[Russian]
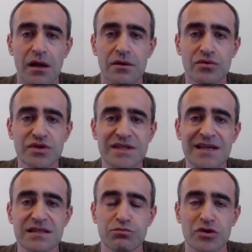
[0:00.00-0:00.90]
Ну,
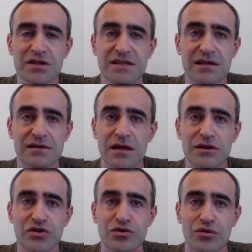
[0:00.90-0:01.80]
здесь можно
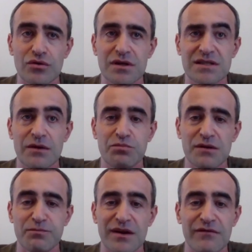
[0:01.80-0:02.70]
сказать, что если
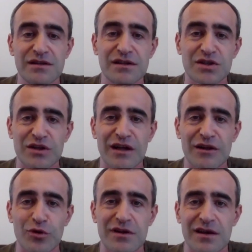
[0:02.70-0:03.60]
опять проводить
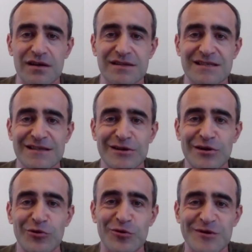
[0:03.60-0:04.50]
аналогии с
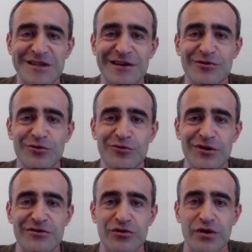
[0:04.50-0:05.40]
э, Курской
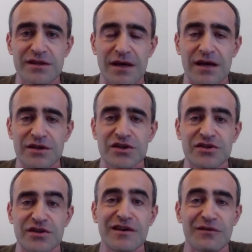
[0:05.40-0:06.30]
дугой, то это, конечно, не